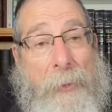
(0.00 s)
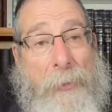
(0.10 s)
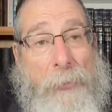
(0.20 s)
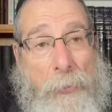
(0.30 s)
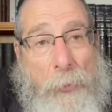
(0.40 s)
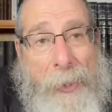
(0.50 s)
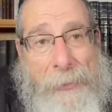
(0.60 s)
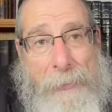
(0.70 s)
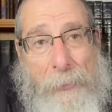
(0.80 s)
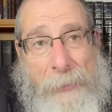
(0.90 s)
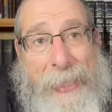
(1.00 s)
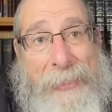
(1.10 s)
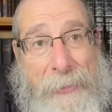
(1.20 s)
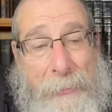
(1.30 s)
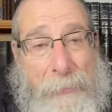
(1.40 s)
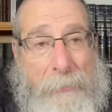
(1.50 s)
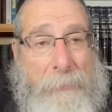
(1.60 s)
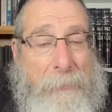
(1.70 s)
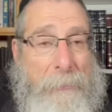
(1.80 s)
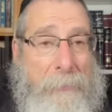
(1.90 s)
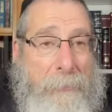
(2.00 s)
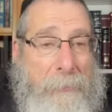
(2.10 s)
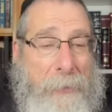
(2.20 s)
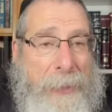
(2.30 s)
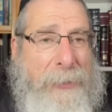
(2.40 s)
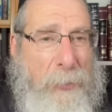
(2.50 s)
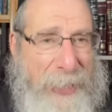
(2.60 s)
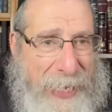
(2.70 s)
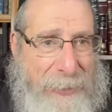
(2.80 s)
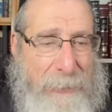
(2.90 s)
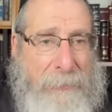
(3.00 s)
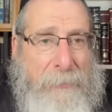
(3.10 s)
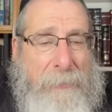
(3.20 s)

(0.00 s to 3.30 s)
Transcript: dû à son action, à son acte